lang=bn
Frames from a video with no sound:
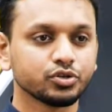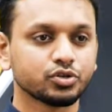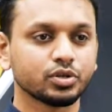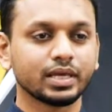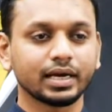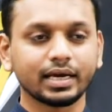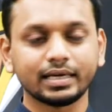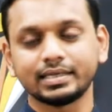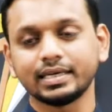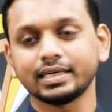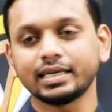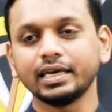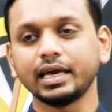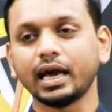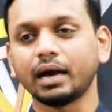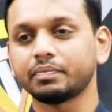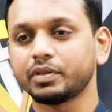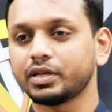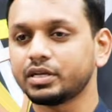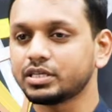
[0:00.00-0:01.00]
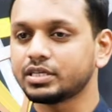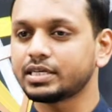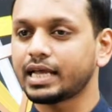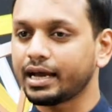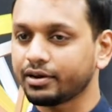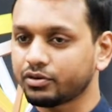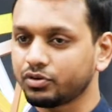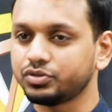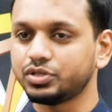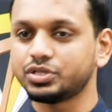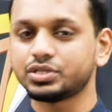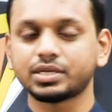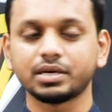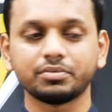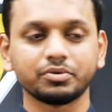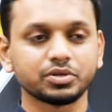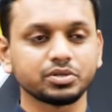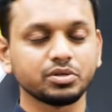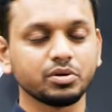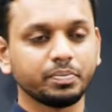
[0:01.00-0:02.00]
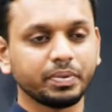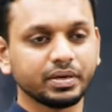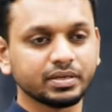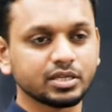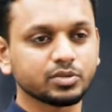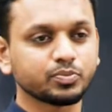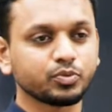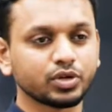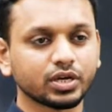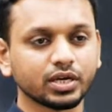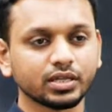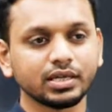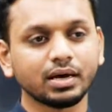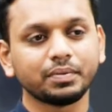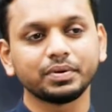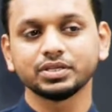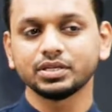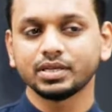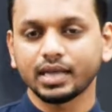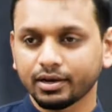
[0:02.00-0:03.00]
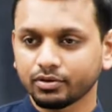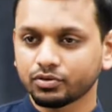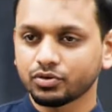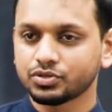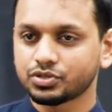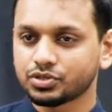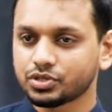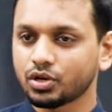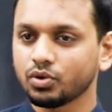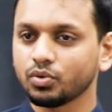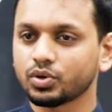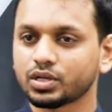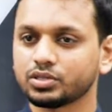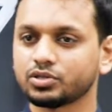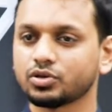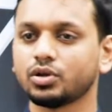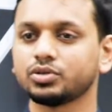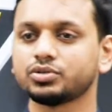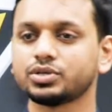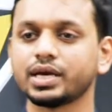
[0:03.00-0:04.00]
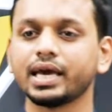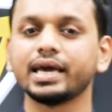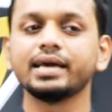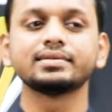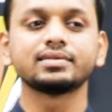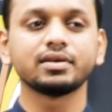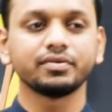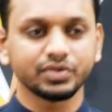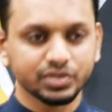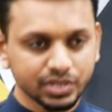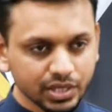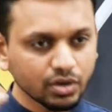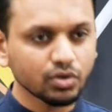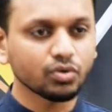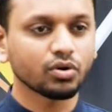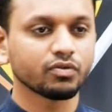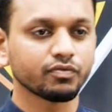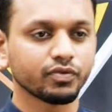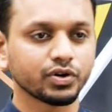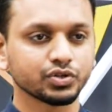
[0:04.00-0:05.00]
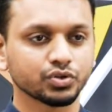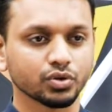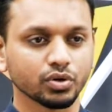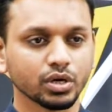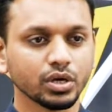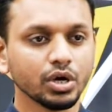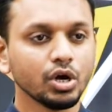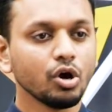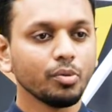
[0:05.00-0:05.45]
সো দেখা যায় কি আপনার যে ডায়াগনোসিস এমআরসি পেসিস পরীক্ষাতে আমার যে ডায়াগনোসিস ছিল ওটা ছিল হচ্ছে এইচআইভি সেরো কনভার্সন